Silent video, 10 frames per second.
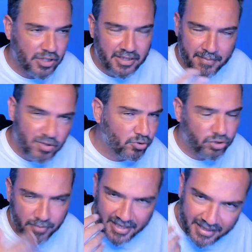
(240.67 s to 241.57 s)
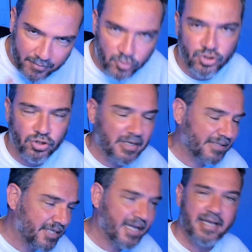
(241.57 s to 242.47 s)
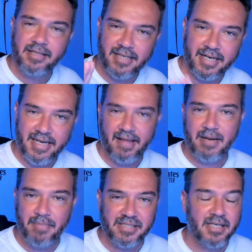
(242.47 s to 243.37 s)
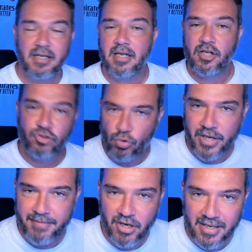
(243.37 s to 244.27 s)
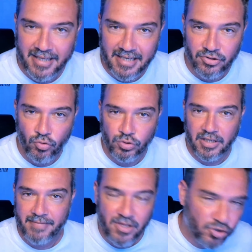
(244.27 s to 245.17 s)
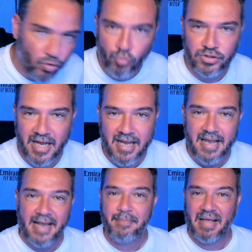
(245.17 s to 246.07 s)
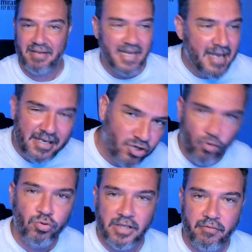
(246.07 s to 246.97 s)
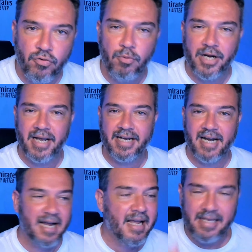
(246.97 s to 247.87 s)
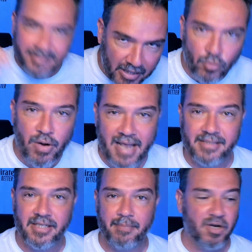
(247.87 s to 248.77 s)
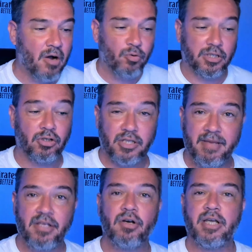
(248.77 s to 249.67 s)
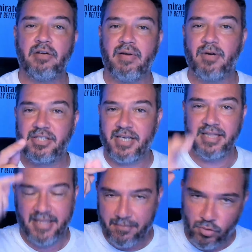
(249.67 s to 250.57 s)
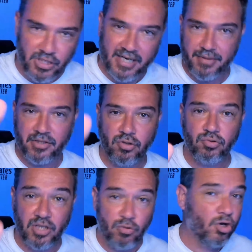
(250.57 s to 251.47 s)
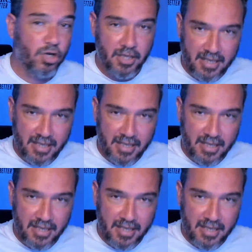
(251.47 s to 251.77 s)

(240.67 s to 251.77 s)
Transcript: minutos, todavía queda mucho. Así que, tranquilidad las masas, suscribiros al canal si os gusta el vídeo, si os gusta el Madrid, si os gusta el fútbol en general, dadle un like si también os ha gustado este vídeo y nos vemos en el siguiente. Muchas gracias a todos, un saludo